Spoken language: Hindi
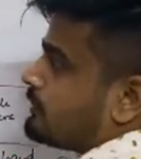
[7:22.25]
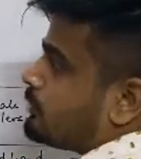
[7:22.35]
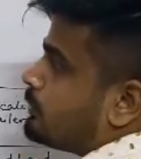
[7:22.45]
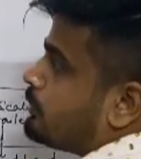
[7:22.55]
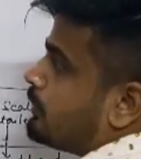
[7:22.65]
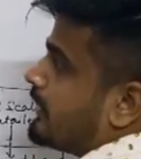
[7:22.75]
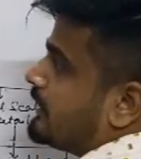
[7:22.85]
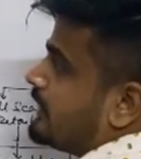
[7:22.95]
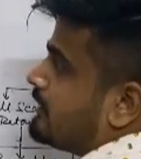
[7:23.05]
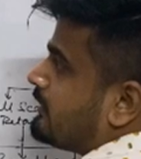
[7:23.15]
सो
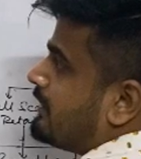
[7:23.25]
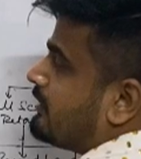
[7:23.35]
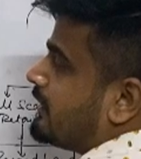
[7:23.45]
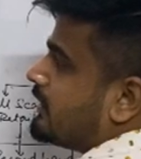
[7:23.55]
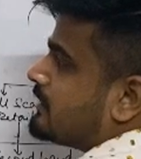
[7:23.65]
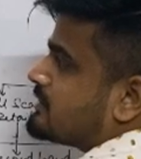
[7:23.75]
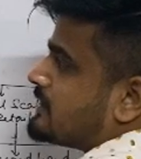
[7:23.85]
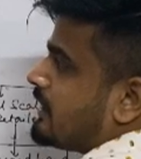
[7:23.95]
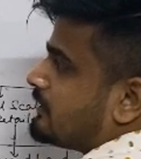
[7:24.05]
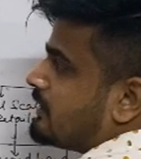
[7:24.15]
इटीनरेंट रिटेलर्स
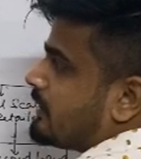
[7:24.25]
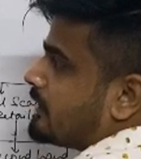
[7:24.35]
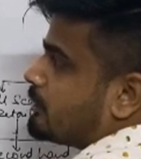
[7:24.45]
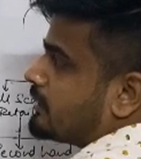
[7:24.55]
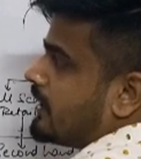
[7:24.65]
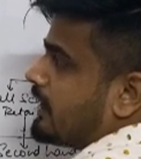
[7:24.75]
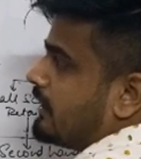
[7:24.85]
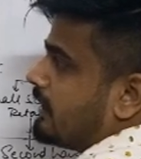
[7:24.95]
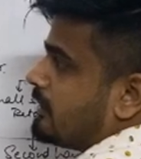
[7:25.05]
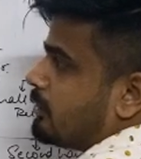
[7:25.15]
चार तरह के होते
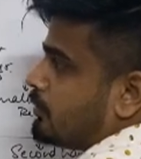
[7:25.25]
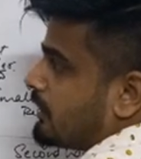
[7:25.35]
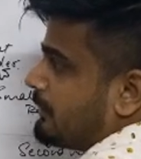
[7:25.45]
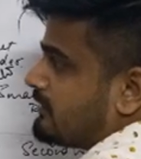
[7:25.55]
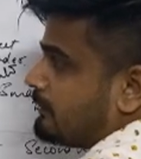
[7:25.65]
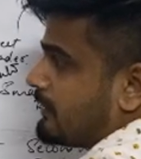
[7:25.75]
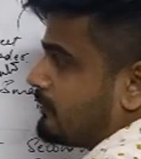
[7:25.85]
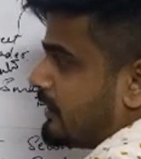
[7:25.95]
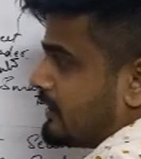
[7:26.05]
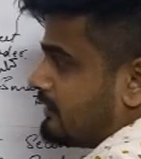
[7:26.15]
हैं इन लोगों के पास अपने
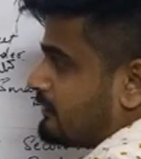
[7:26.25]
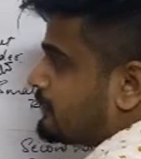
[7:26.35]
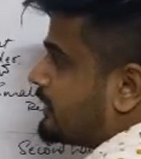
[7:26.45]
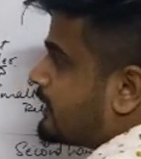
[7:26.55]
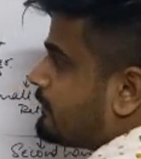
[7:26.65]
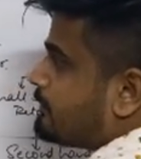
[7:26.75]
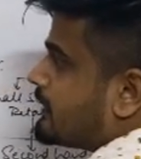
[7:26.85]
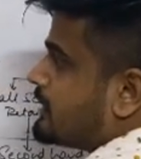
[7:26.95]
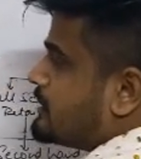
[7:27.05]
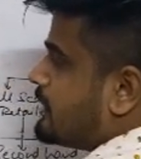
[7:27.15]
व्हीकल्स होते हैं
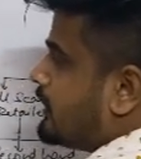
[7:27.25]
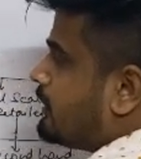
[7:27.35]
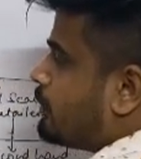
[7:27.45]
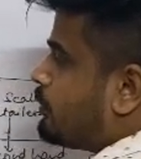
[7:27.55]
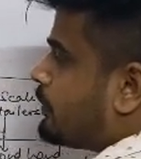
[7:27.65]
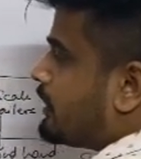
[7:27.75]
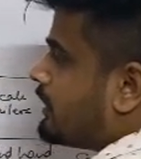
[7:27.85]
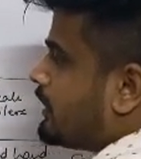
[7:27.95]
ये लोग